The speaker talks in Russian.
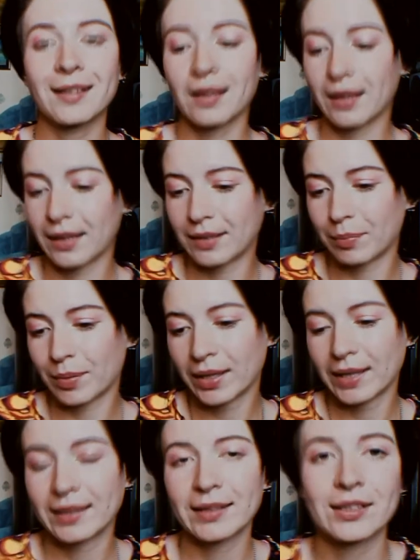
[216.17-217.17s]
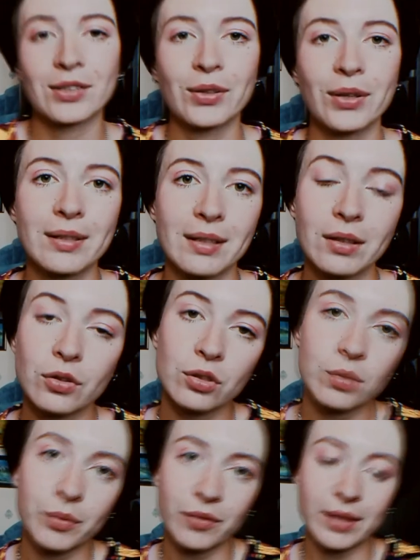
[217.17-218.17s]
такая неприятная ситуация тоже
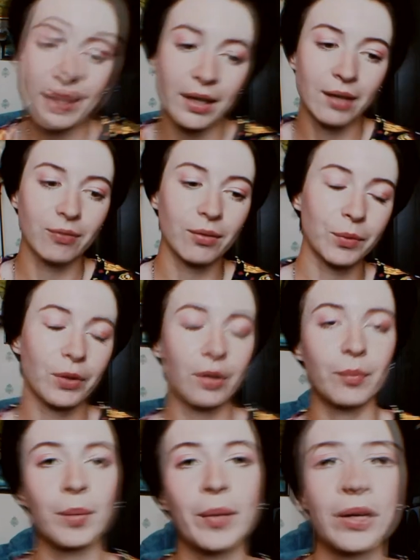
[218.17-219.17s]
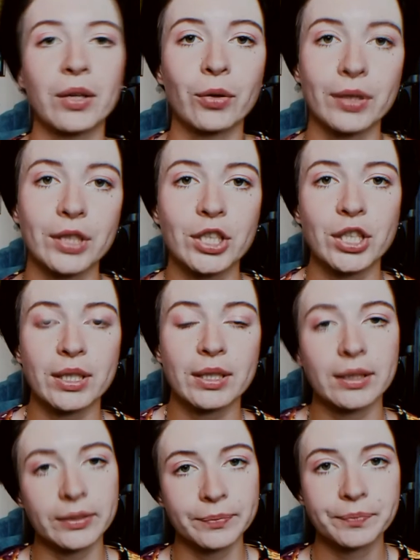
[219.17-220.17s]
повлияла во многом на мое
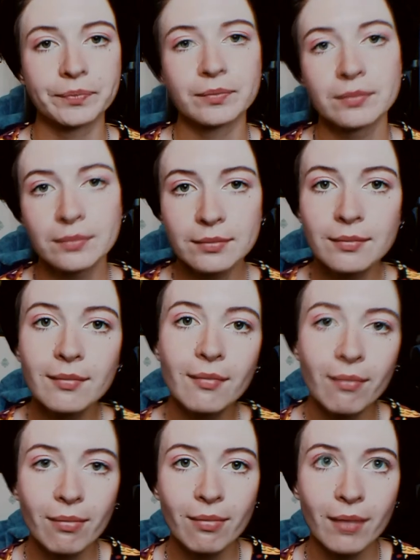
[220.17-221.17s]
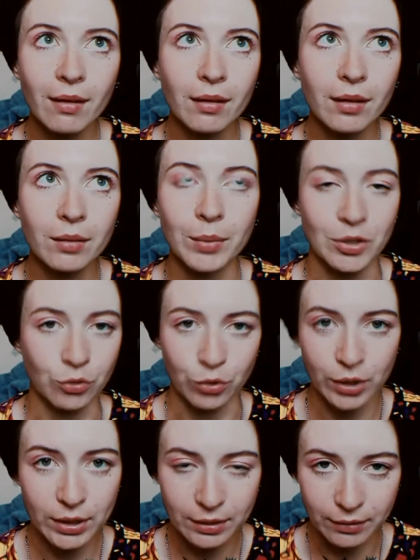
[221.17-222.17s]
отношение к месту
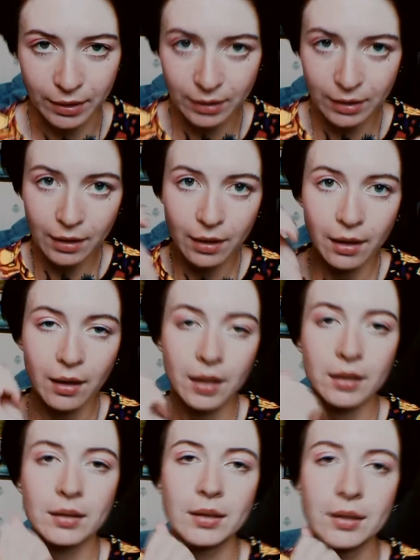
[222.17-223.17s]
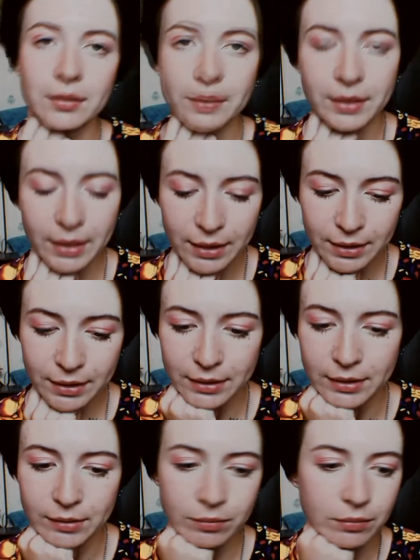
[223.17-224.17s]
жительства. И,
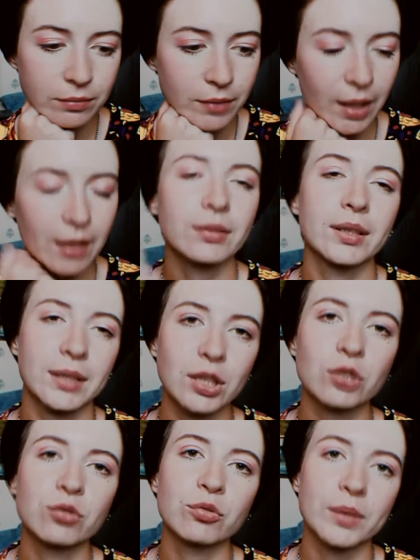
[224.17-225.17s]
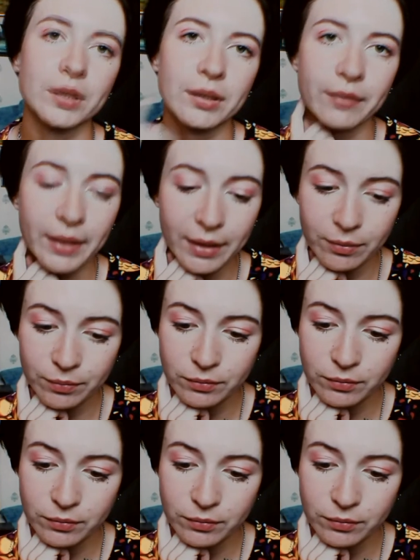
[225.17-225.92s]
знаете, да, вы знаете, я живу в Москве,